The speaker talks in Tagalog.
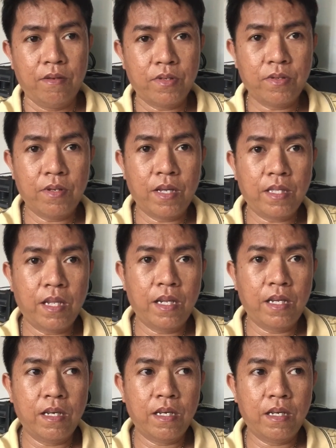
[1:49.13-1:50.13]
Gusto natin
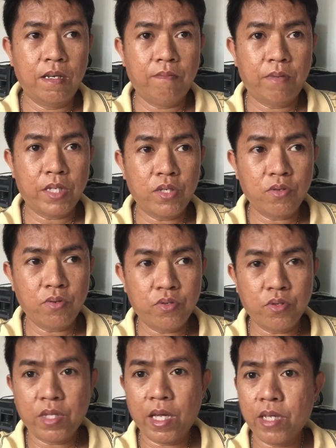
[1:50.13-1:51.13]
na
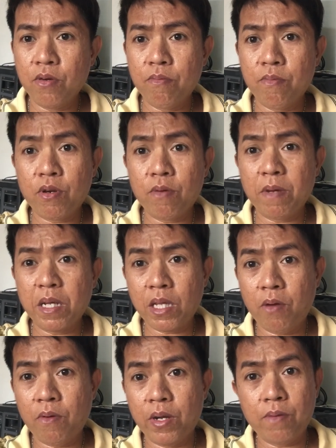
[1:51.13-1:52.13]
pasensyoso tayo. Pero ang mga
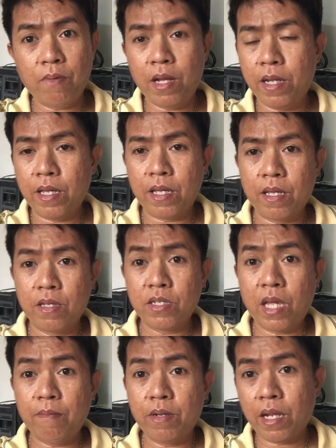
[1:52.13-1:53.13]
tao ngayon wala na eh.
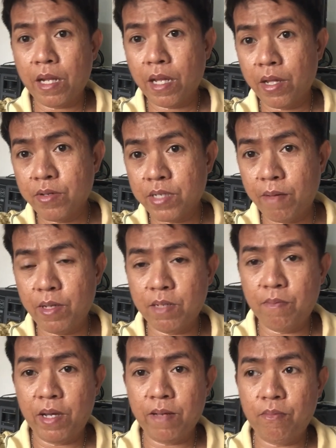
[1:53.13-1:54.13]
Tama talaga yung sabi
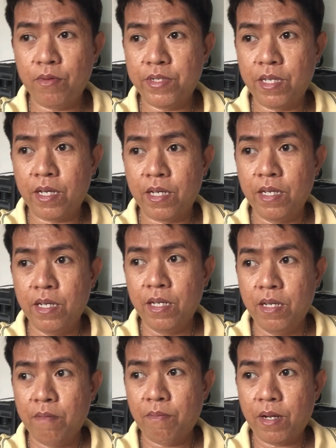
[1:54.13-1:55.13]
sa Bibles na
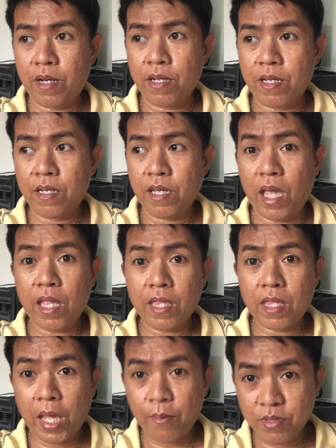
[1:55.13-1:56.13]
parang end
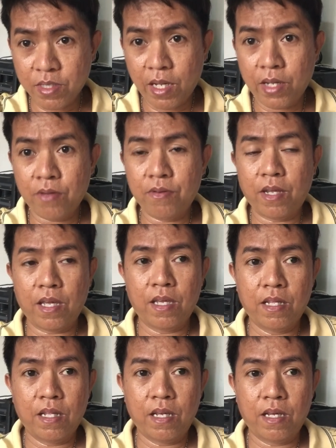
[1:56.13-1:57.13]
times na ngayon eh.
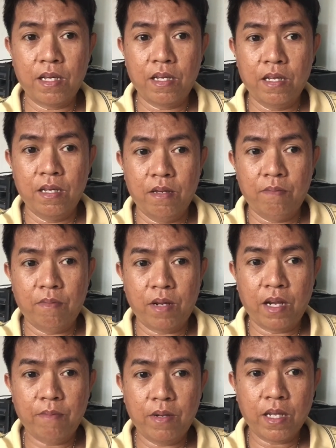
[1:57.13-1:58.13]
Na
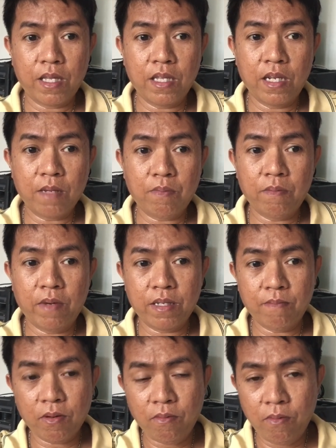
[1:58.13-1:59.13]
Marami na hindi
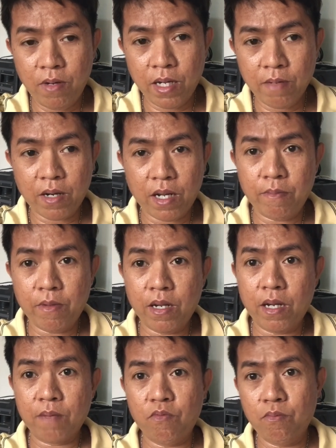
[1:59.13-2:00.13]
nagmamahal magulang, marami na
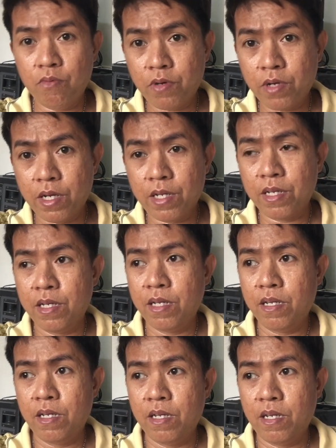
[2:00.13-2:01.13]
nagmumura,
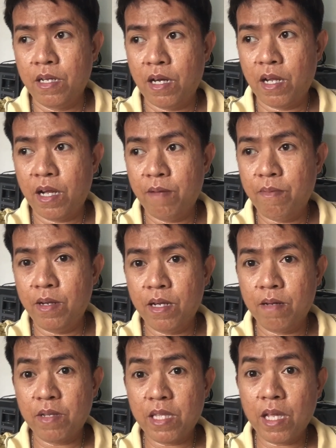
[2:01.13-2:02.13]
marami na
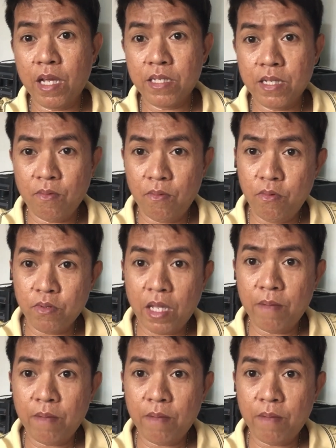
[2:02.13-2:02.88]
matigas ang ulo.